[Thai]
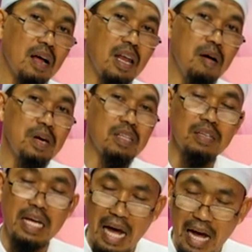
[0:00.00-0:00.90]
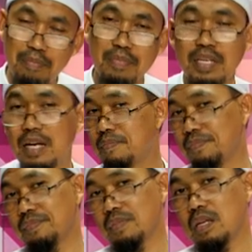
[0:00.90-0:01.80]
แล้วไม่ต้องถามนะครับ
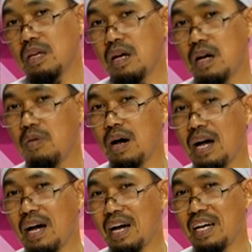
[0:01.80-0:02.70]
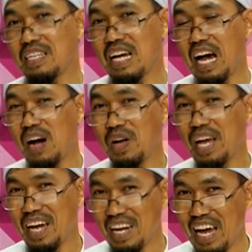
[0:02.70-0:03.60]
ว่ายาว
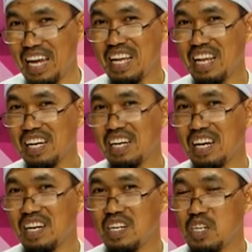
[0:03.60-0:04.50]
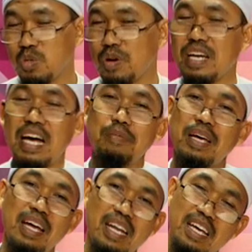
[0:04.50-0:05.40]
แค่ไหนแล้วก็สวยงาม
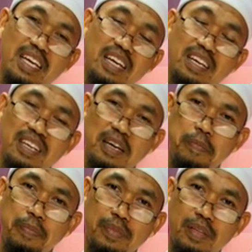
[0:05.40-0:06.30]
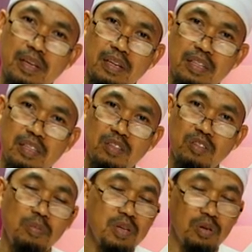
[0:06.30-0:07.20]
แค่ไหนนะครับต
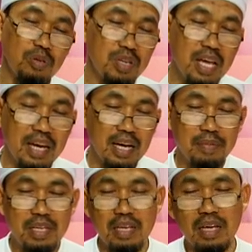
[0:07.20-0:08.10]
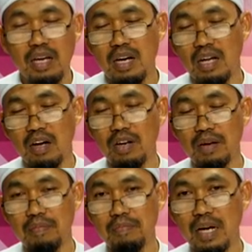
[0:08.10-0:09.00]
รงประโยคตรงนี้นะครับที่เรานั้น
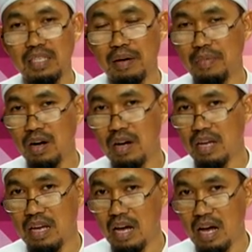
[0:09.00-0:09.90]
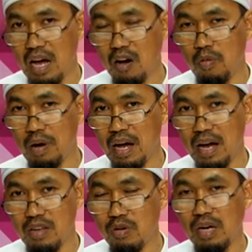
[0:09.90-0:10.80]
มักจะไม่ค่อยเอามา
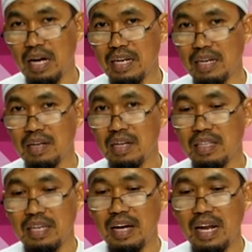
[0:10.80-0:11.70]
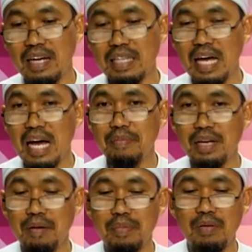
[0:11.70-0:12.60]
ยกกันนะแต่อย่างไรก็ตาม
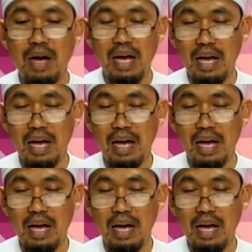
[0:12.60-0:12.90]
นะครับไม่ว่า